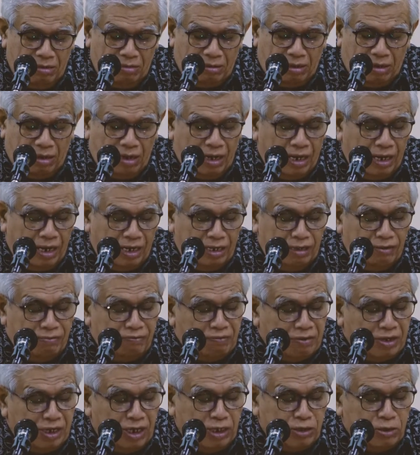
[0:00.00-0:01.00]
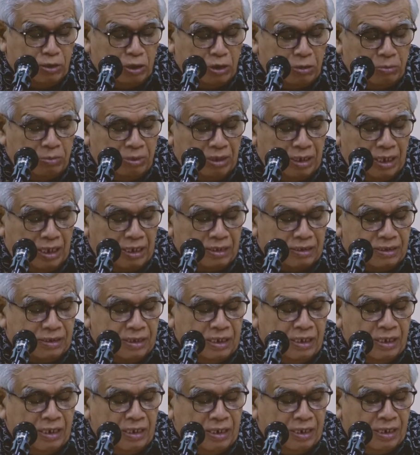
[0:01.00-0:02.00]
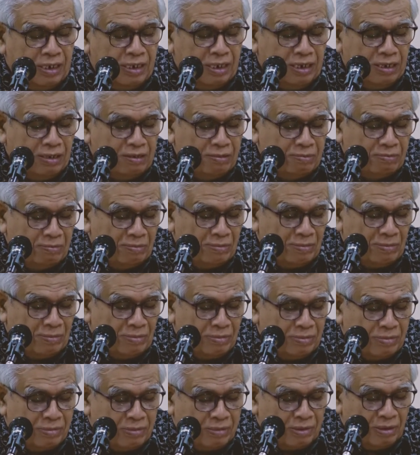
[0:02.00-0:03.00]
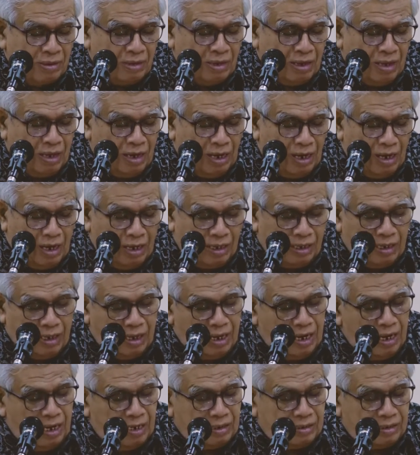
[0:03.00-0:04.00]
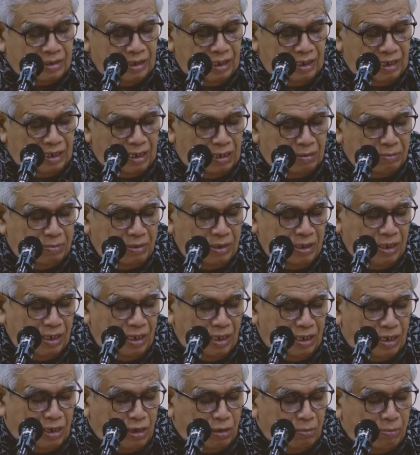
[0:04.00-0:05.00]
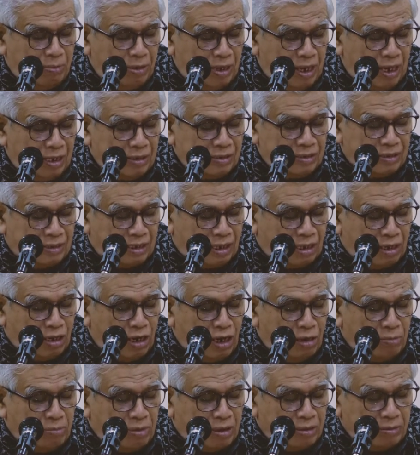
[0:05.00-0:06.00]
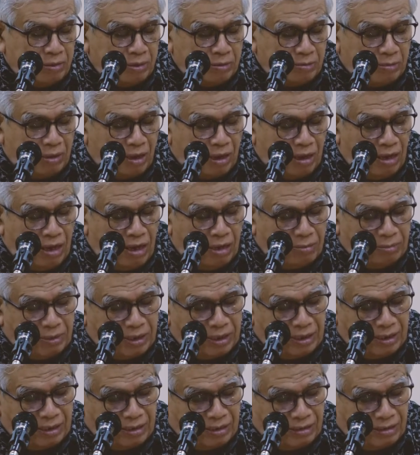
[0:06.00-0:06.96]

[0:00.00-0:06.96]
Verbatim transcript: Qala ifritun minal jinni ana atika bihi qabla an taqama min maqamik.